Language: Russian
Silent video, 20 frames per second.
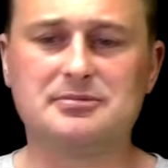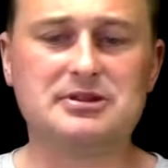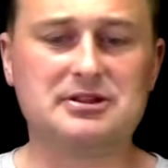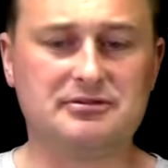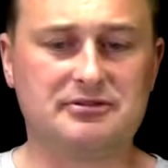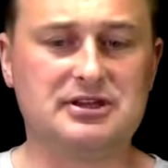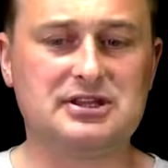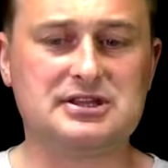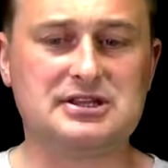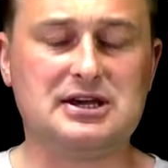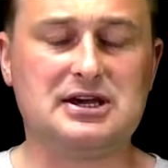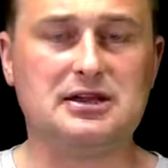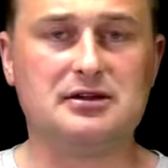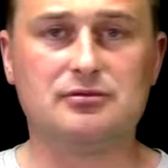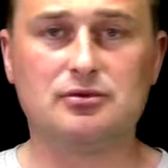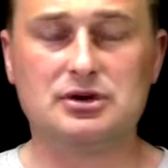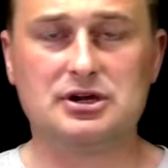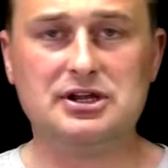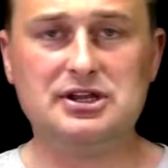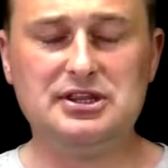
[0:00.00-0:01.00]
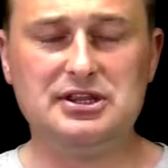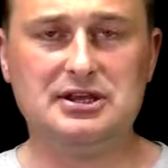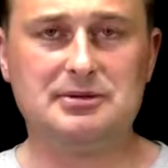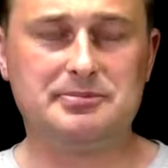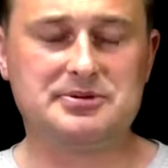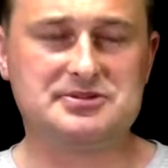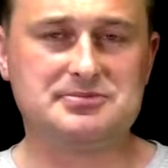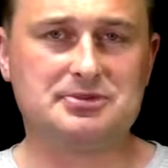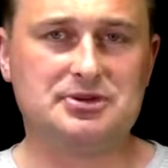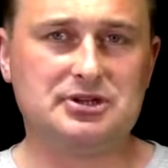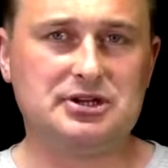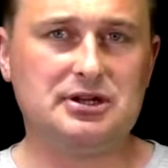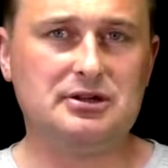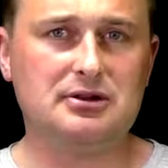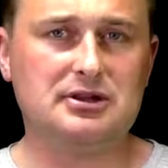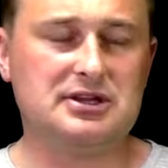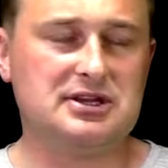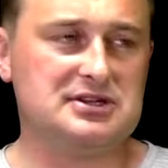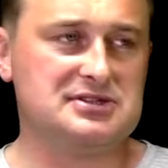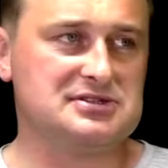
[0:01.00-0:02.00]
именно в Китае? В Украине я
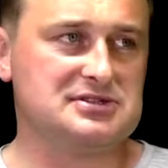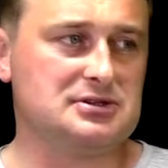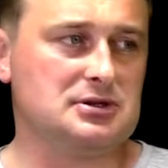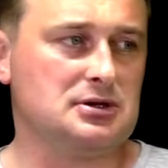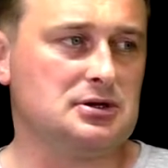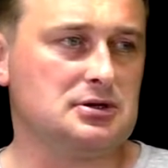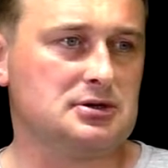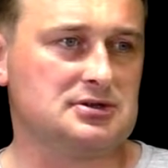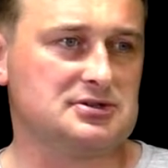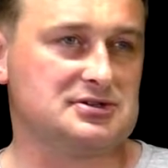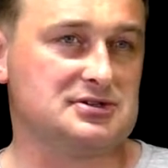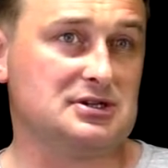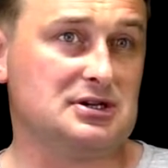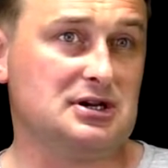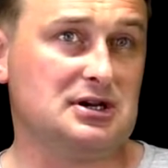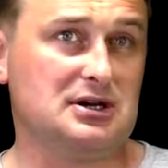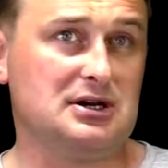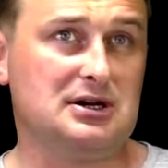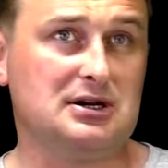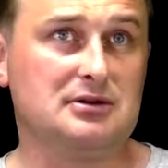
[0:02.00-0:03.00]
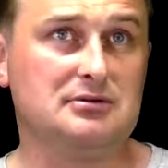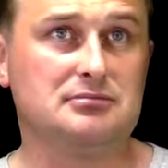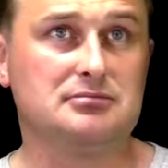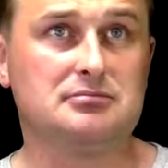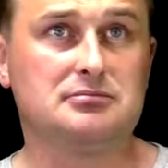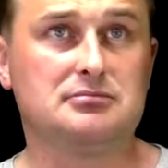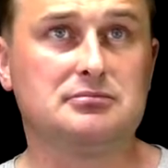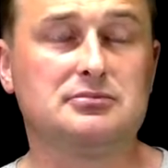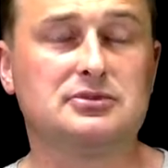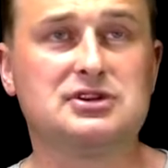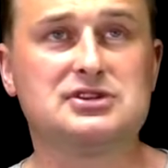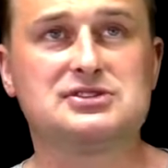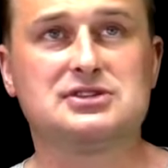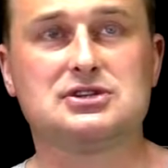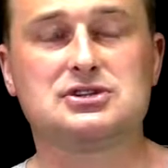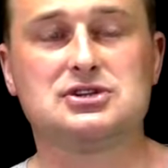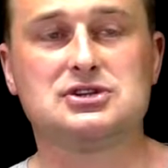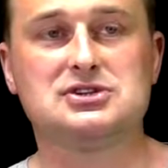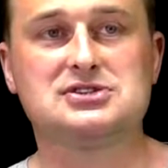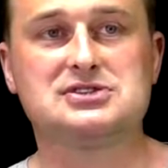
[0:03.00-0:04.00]
посмотрел, есть за
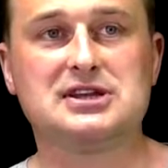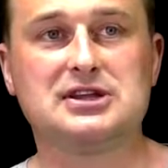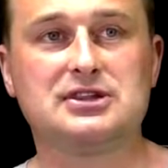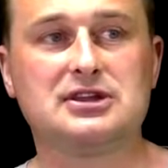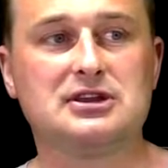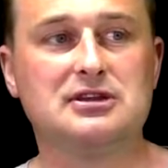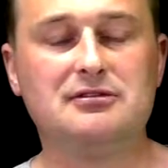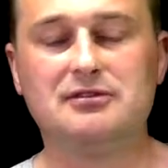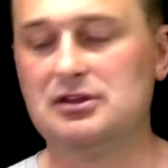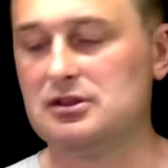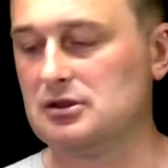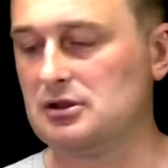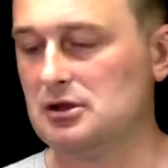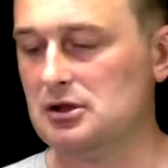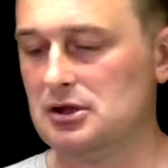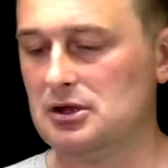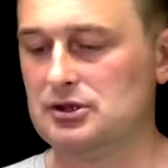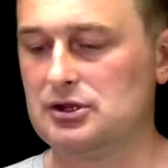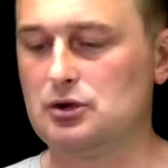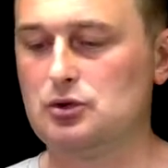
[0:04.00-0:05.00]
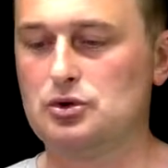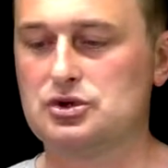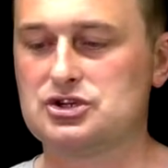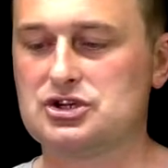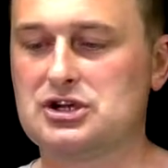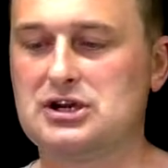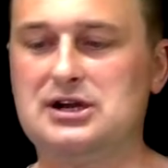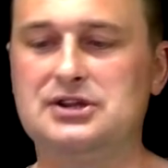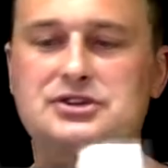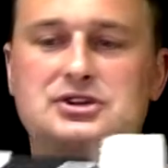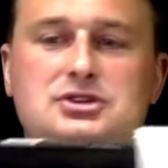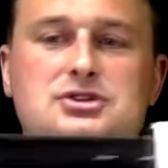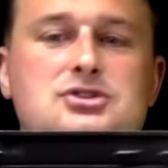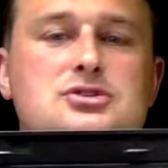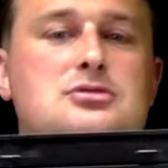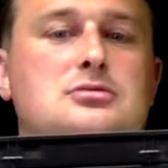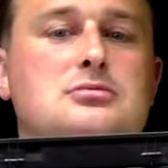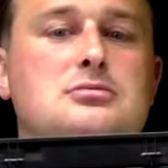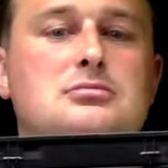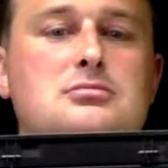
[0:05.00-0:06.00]
360 гривен такой же
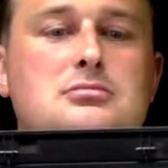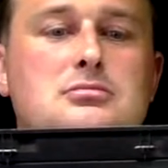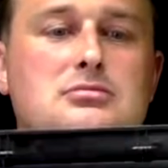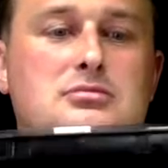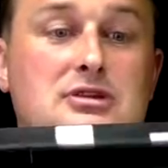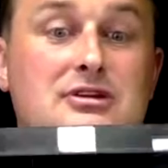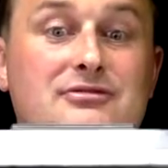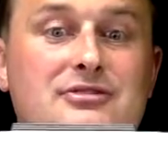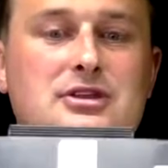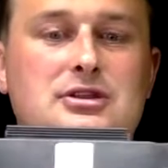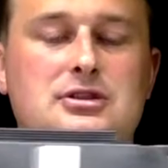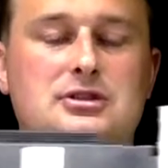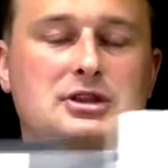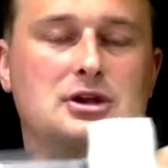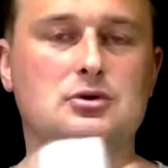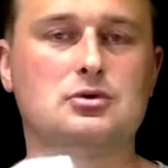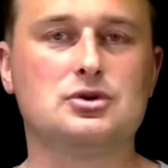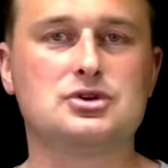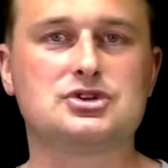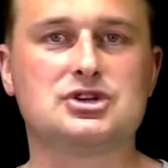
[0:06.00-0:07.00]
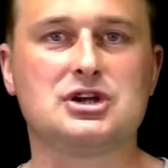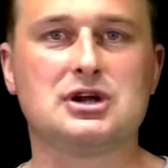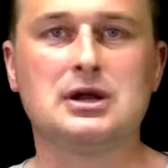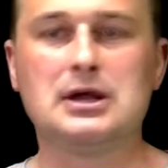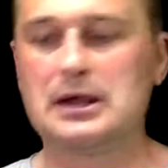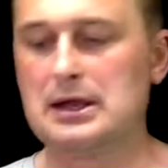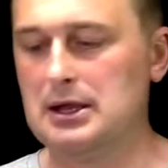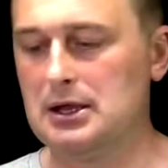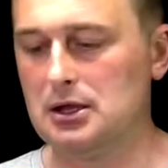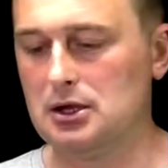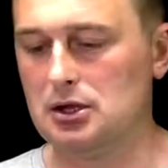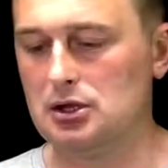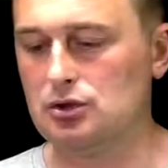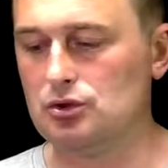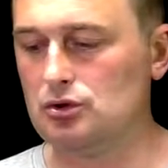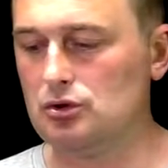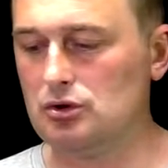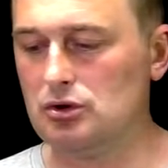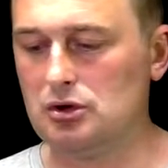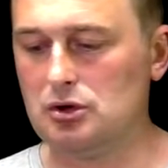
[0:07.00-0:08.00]
картридж на вид такой же.
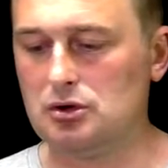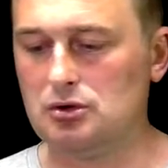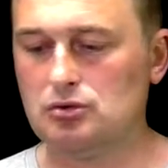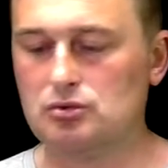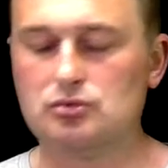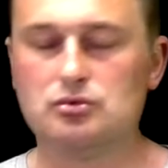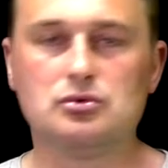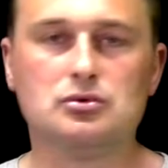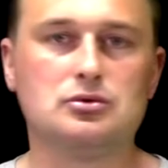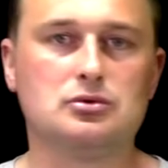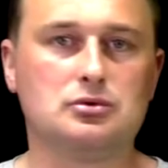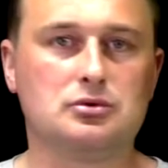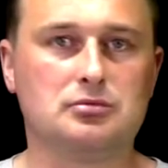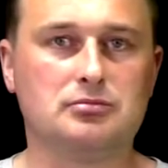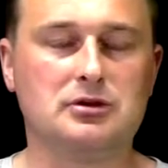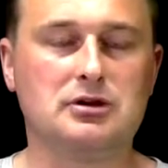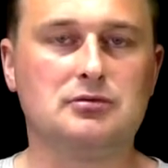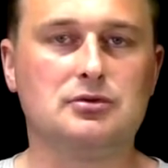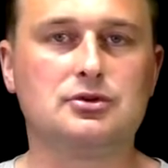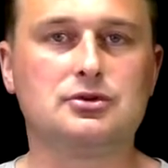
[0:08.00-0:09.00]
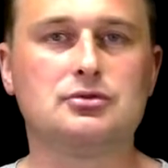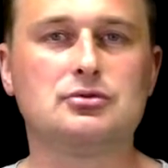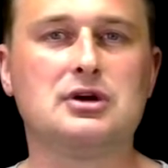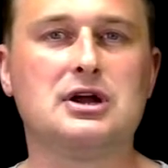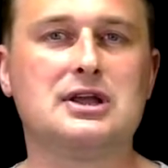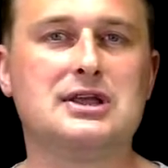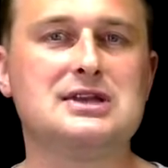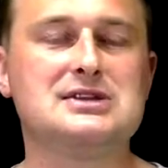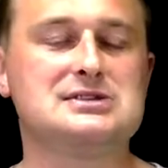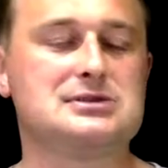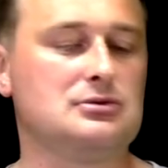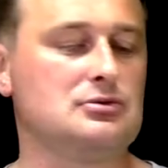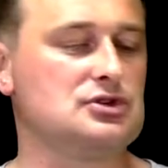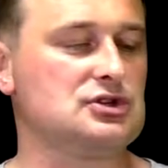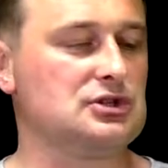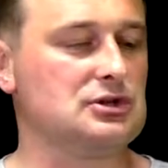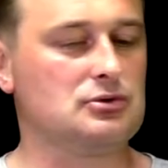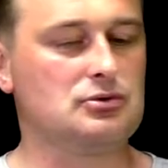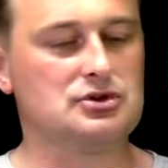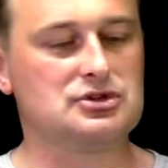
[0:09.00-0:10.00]
Но у моего друга есть
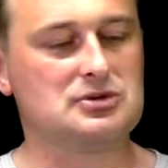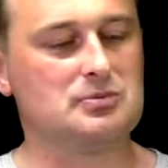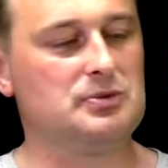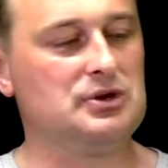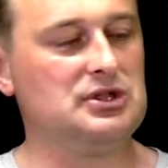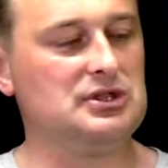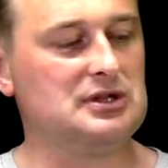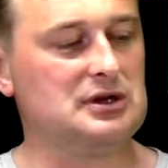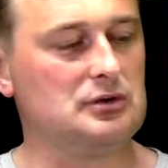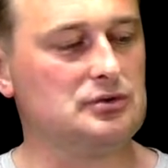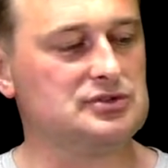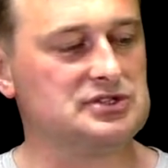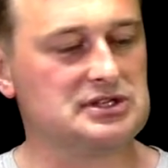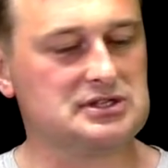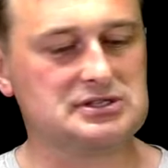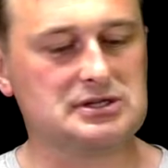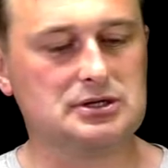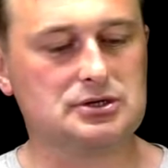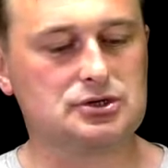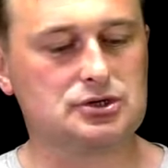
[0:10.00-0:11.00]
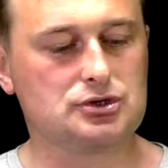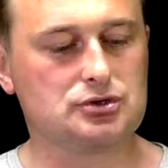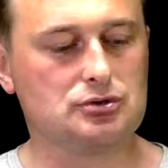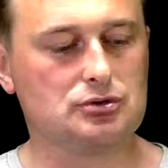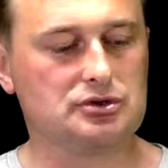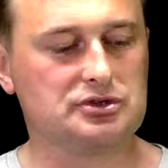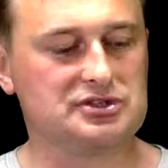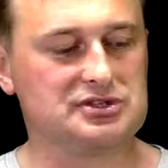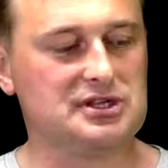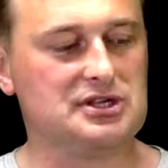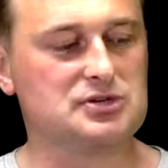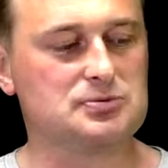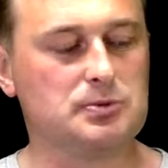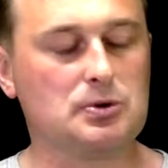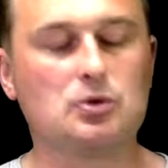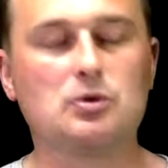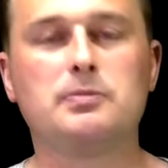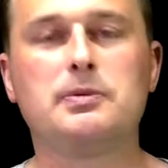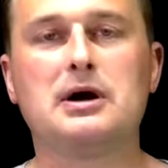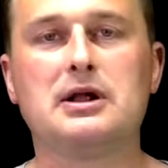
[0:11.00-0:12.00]
тоже такой же принтер, и он сказал, что, ты знаешь,
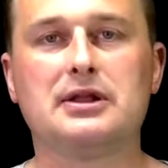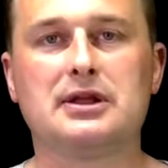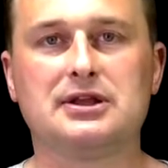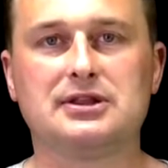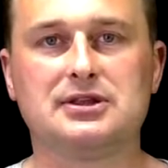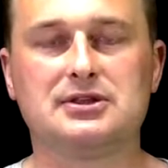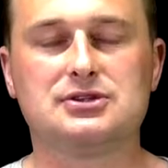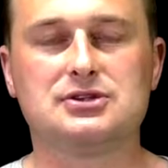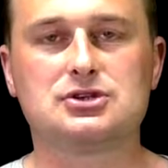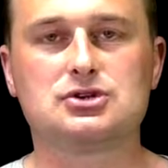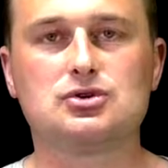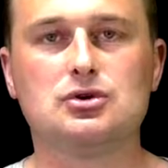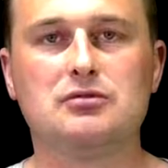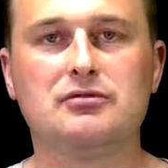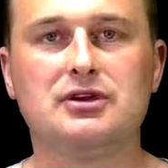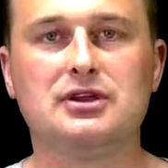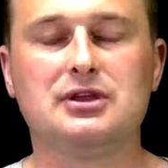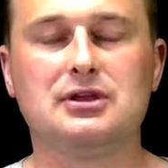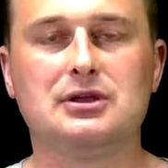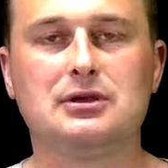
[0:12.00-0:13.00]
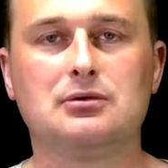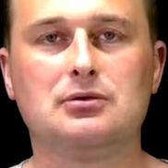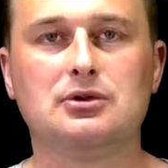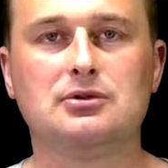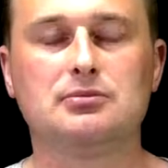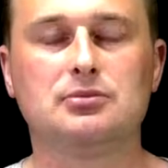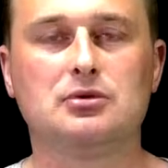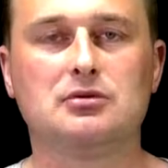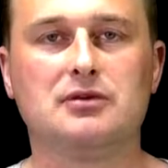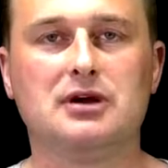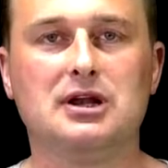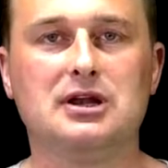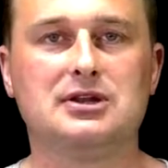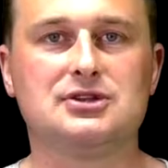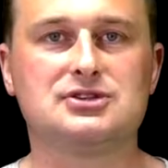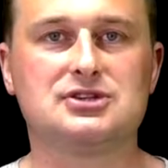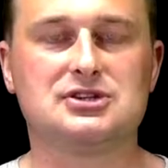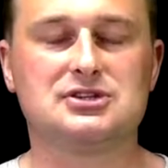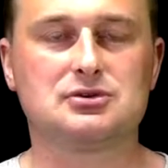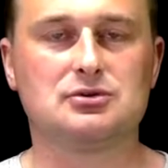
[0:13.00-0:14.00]
покупал я этот дешевый, и он
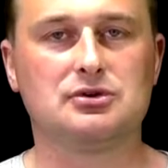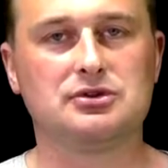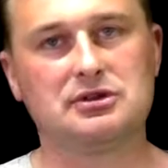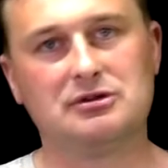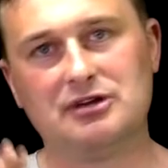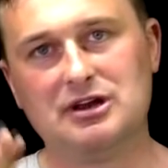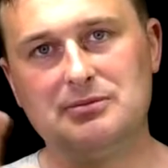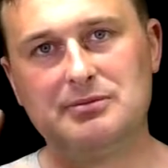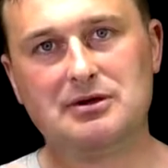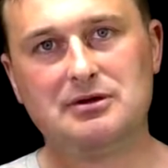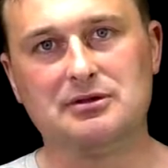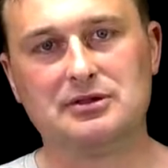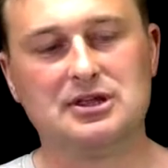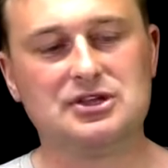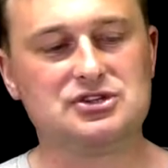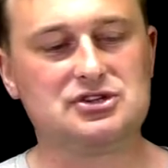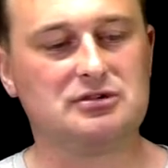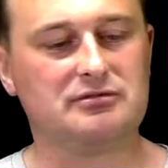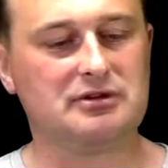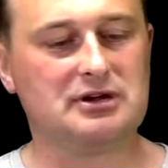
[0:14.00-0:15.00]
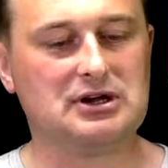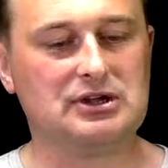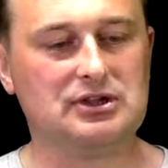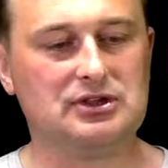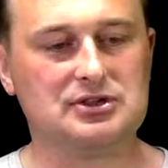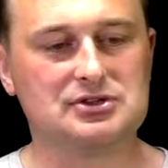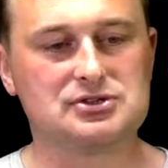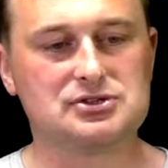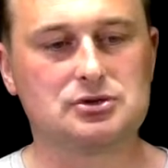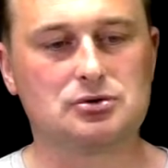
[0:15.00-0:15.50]
буквально через какое-то время начал выходить из